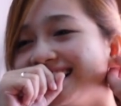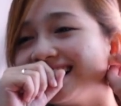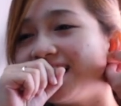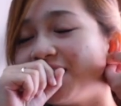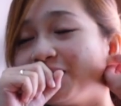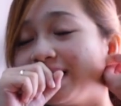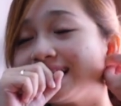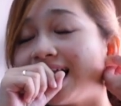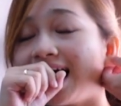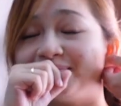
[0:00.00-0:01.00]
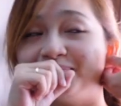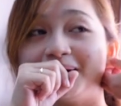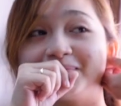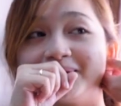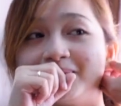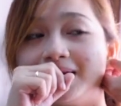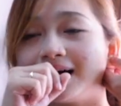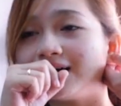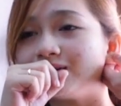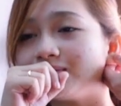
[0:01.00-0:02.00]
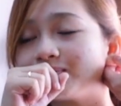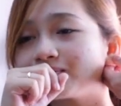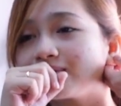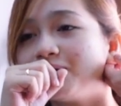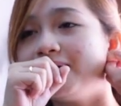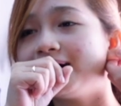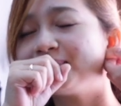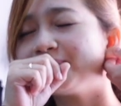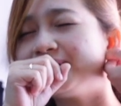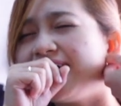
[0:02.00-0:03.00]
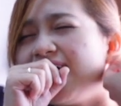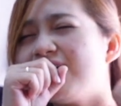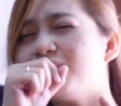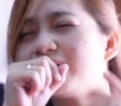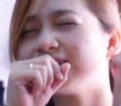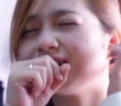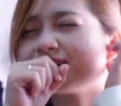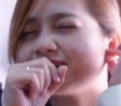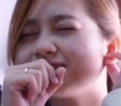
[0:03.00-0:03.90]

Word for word: inawa. Wait lang, magbibilang ako. Oh, mas Magbibilang ako, wait lang.